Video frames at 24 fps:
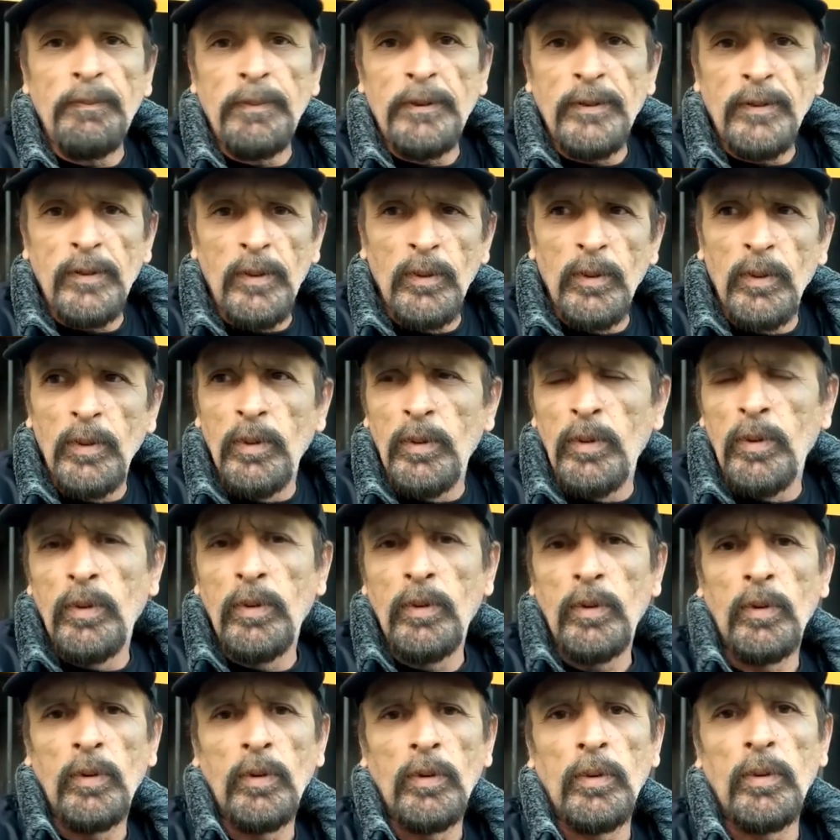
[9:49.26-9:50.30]
Por,
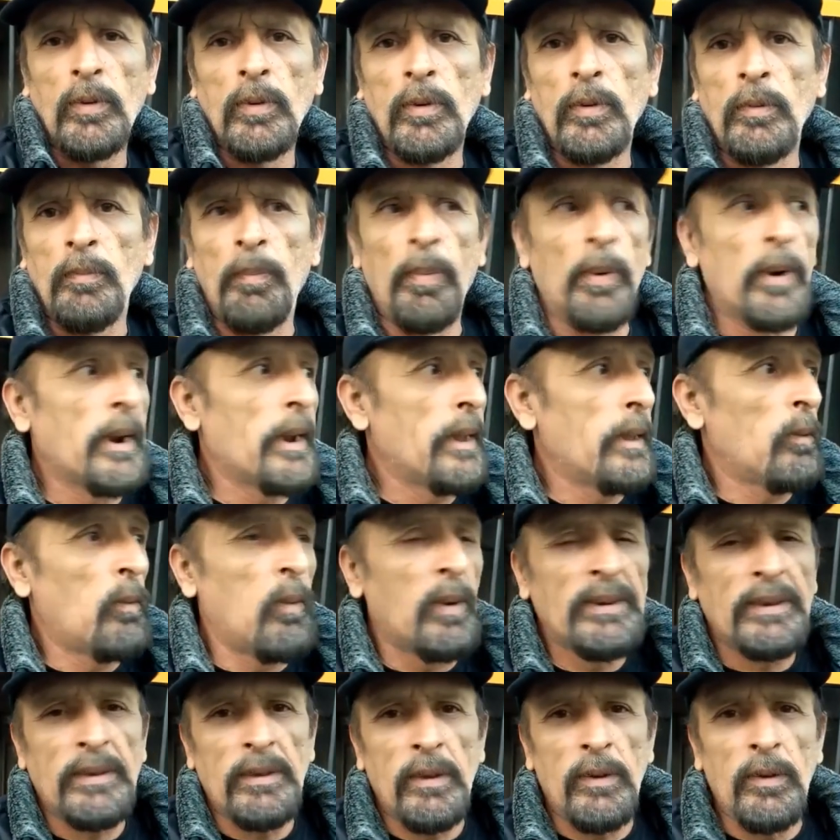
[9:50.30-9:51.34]
tu, por el
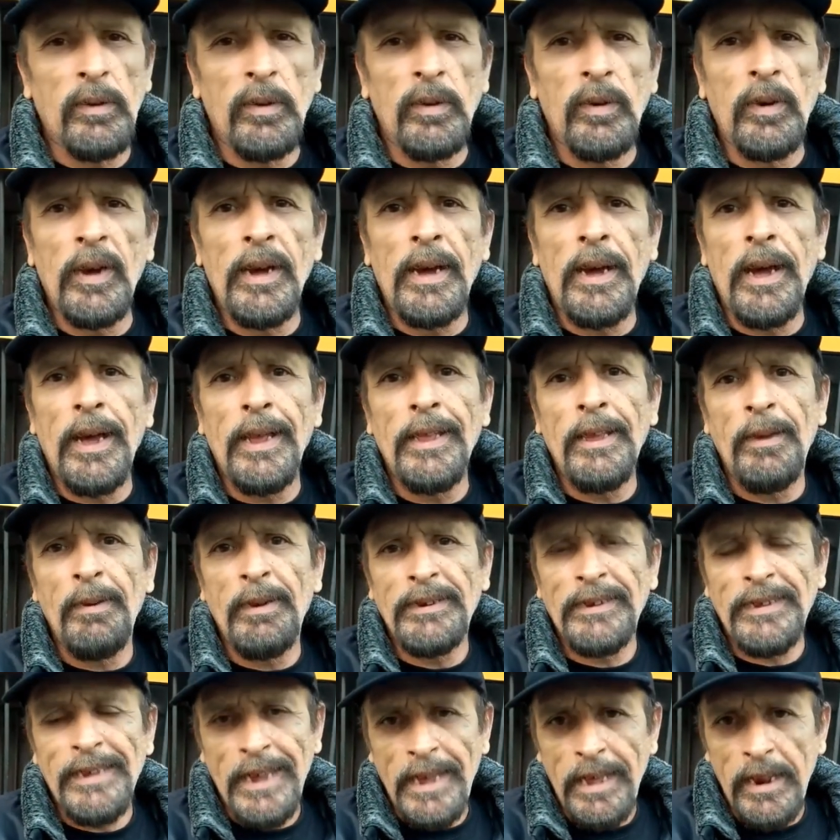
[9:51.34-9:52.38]
cuarto
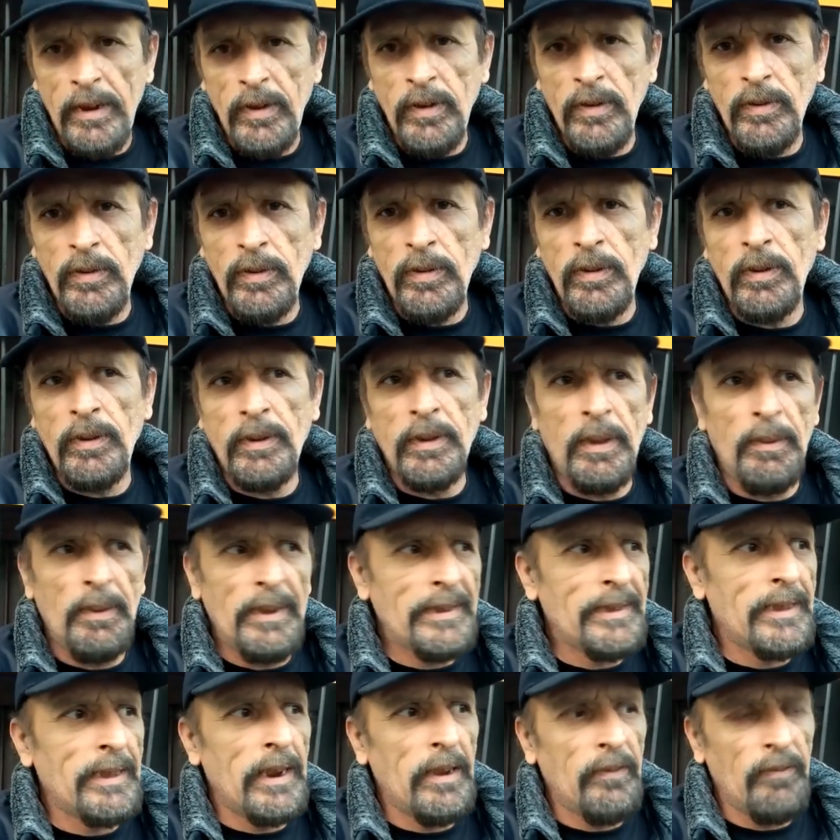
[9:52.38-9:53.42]
aniversario de
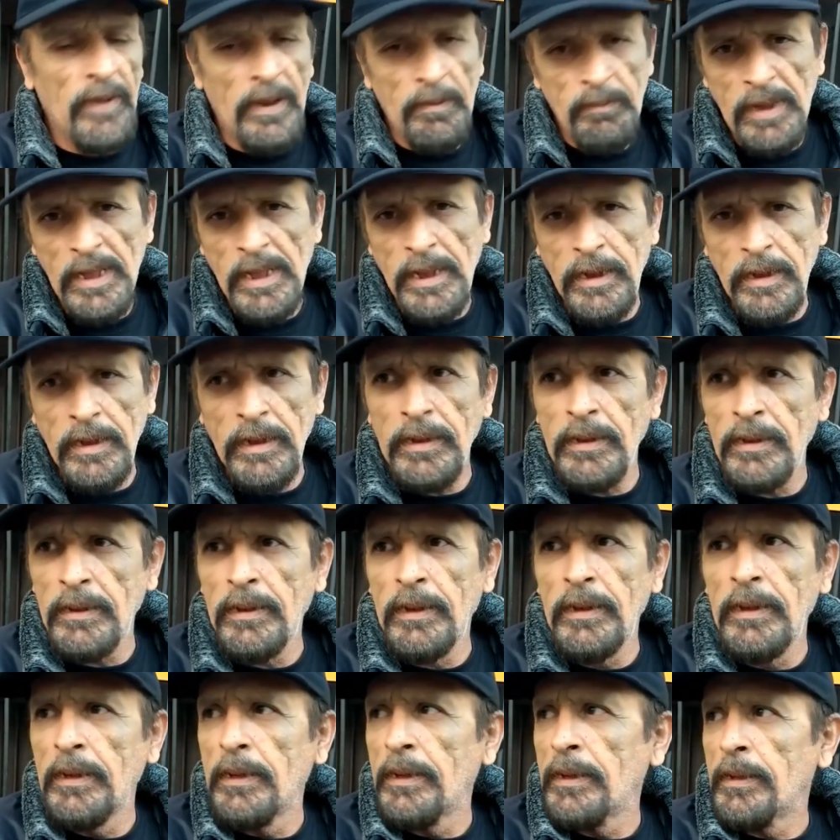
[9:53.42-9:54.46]
Big Family.
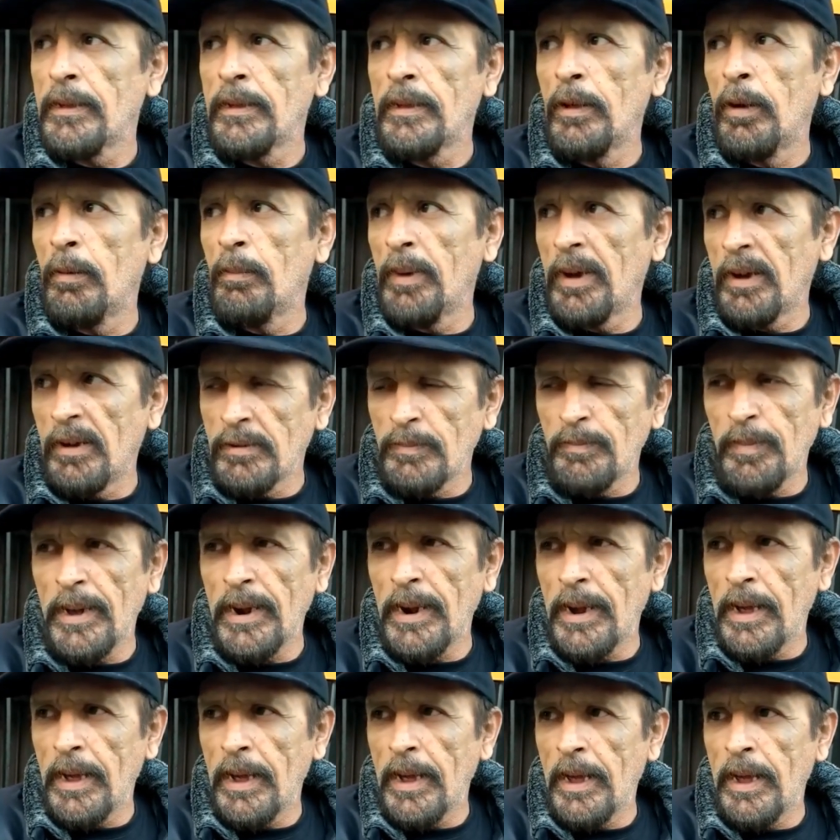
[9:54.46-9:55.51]
Lo mejor
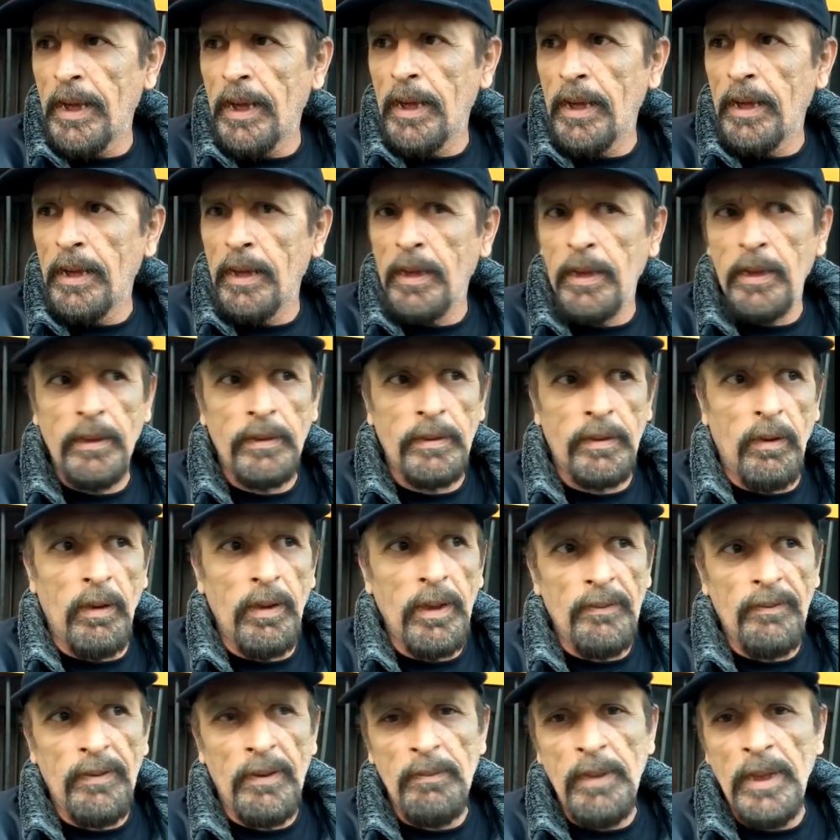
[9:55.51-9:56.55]
para toda
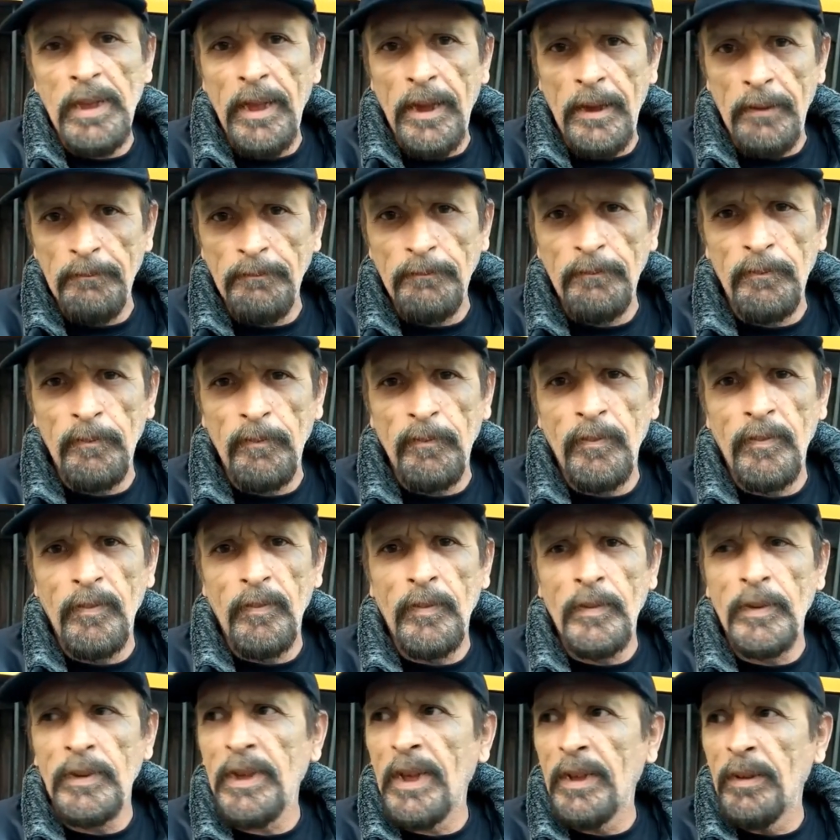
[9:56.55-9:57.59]
la familia.
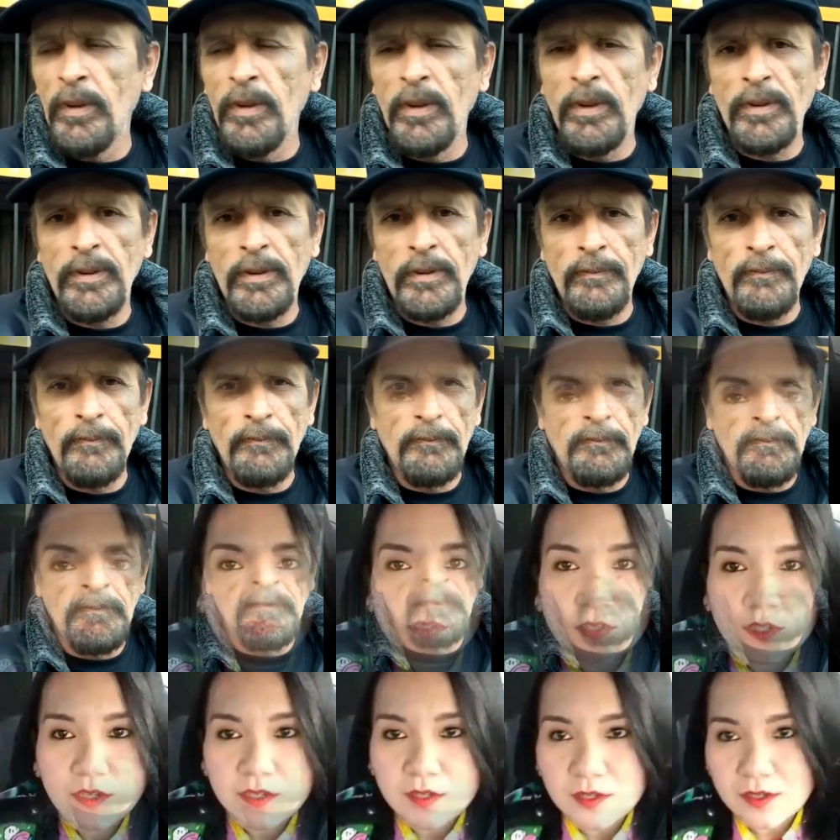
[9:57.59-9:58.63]
Saludos.
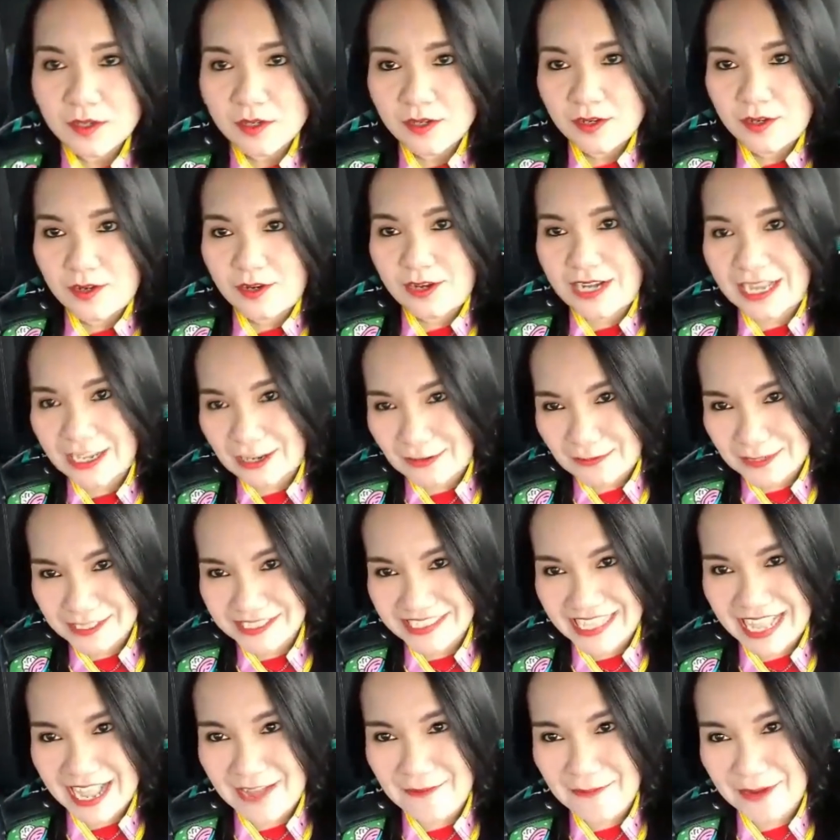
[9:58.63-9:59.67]
Hola, ¿cómo
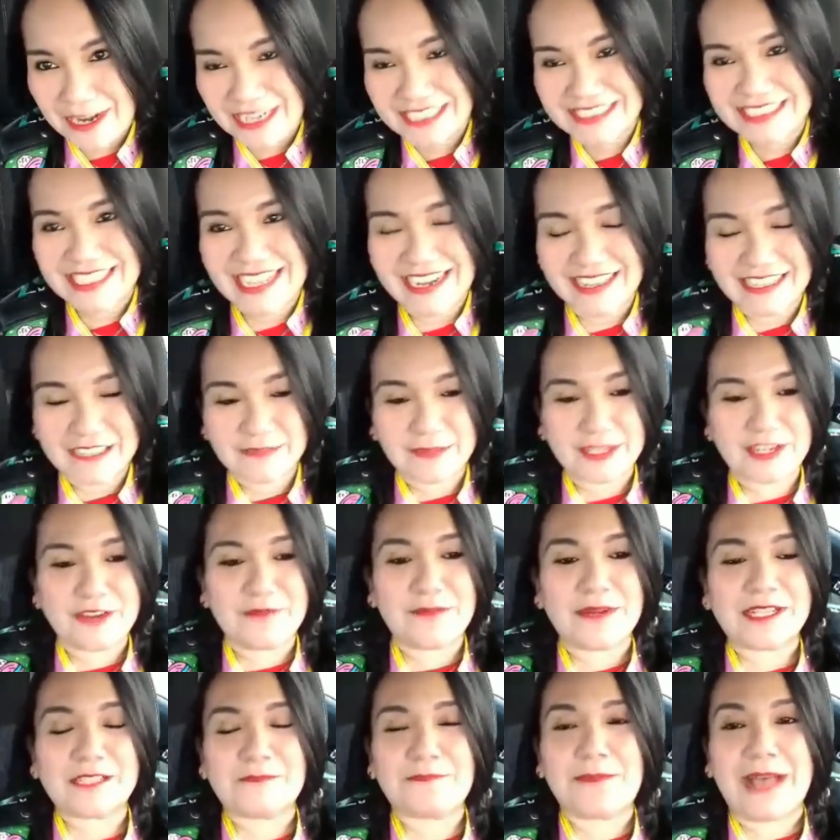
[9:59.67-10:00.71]
están? Buenas tardes, mi
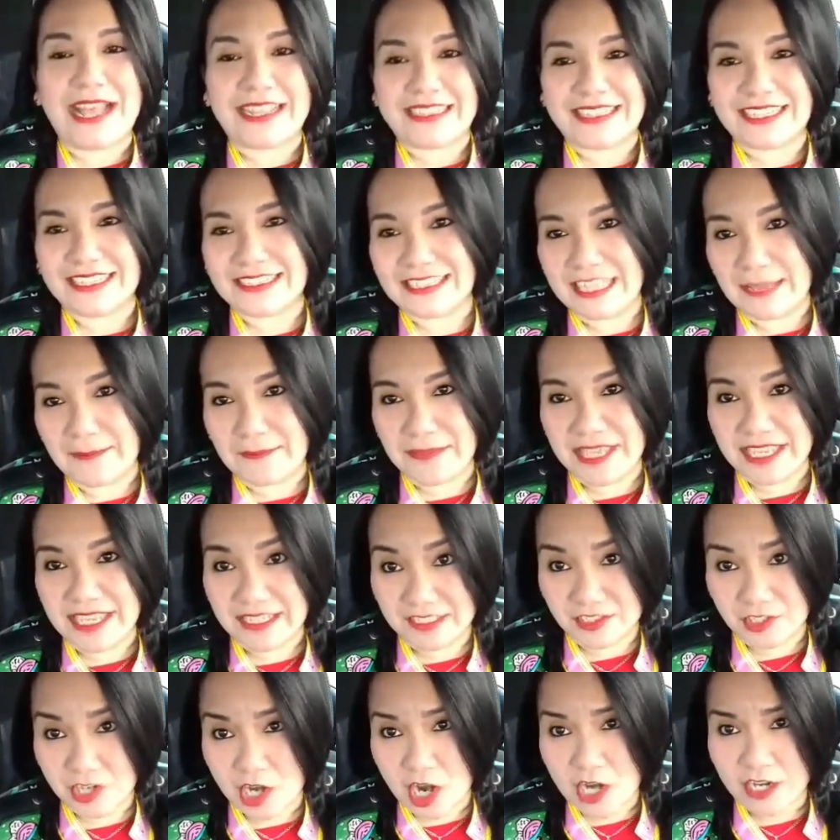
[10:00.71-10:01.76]
nombre es Patrick de Mix
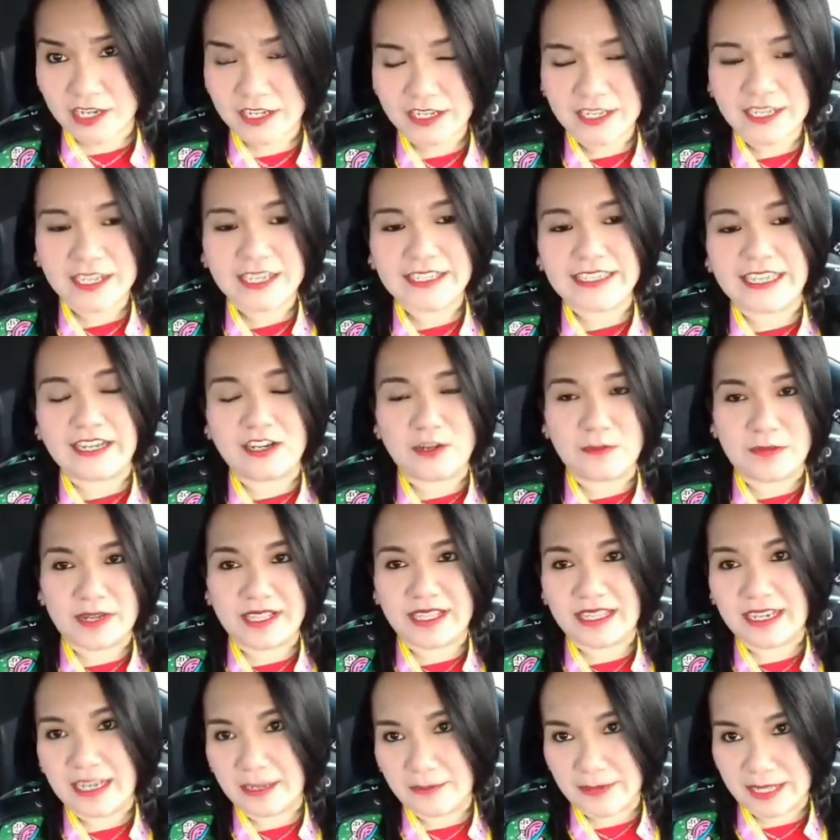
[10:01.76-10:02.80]
Rock y a nombre de
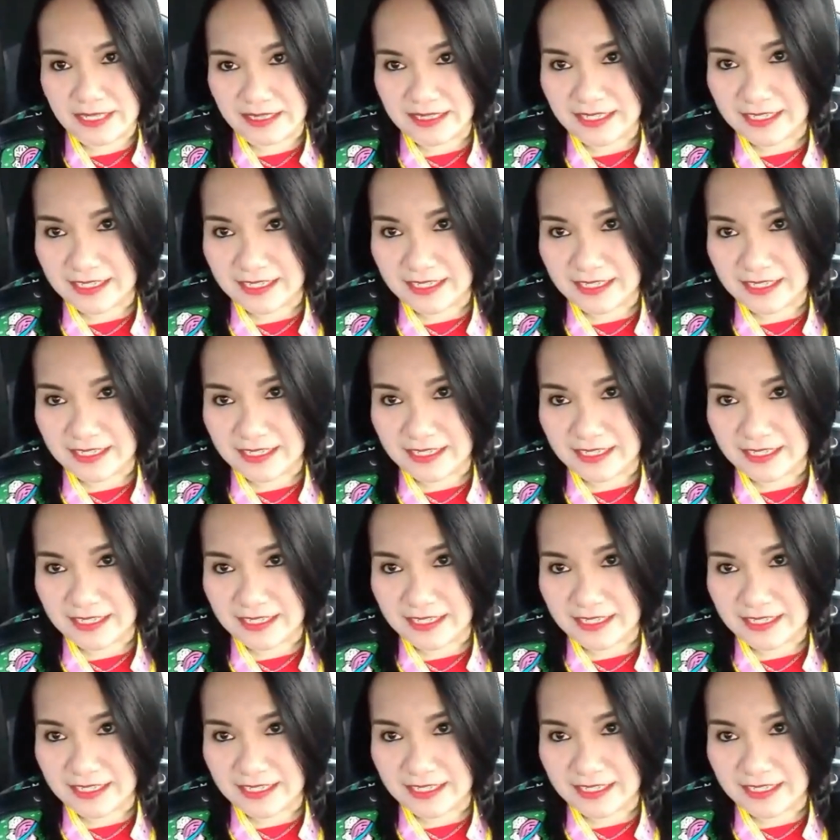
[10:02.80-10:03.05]
la banda